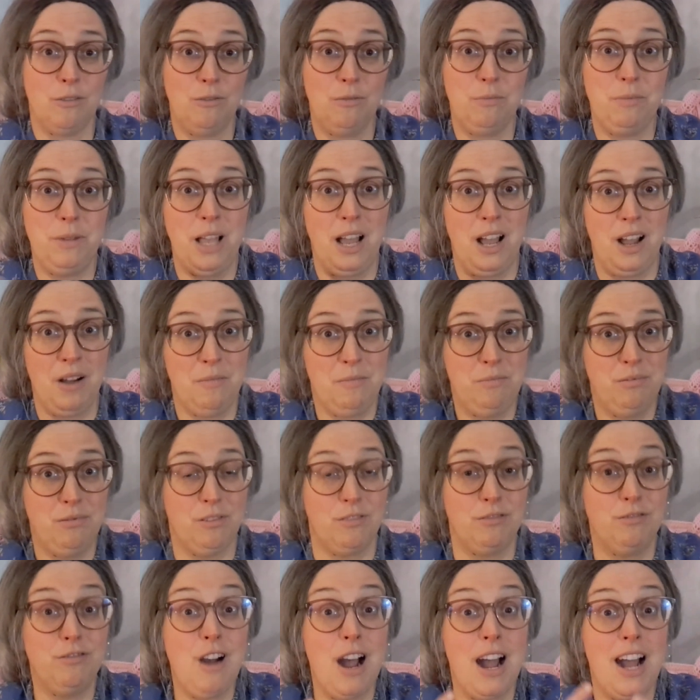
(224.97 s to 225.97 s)
ou bien pour
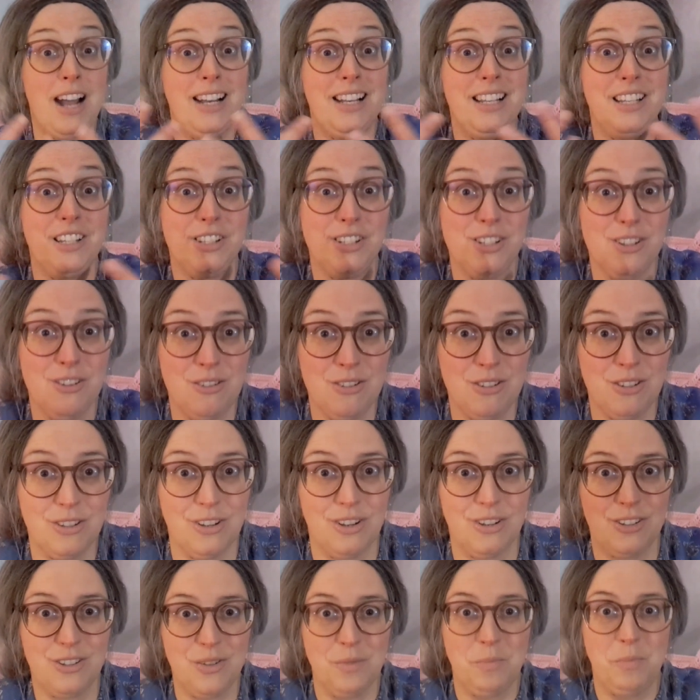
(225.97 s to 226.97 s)
voir les
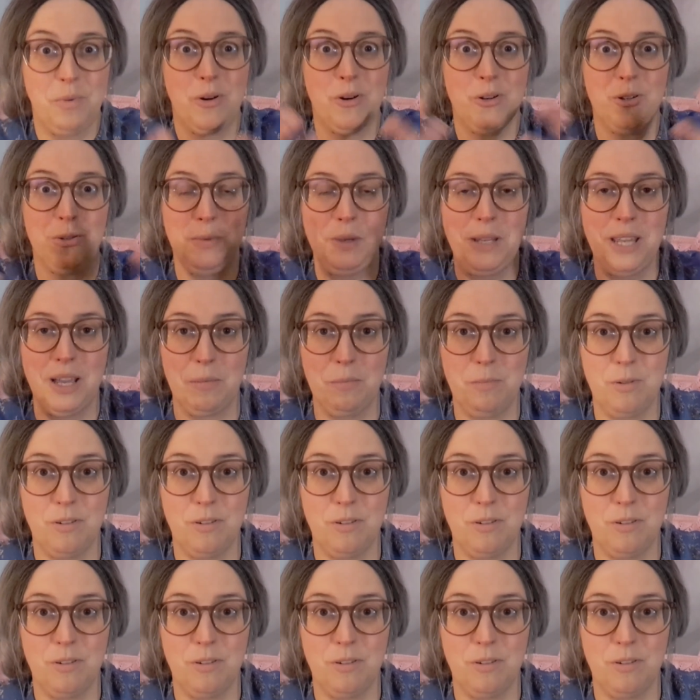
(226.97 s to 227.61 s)
choses se produire,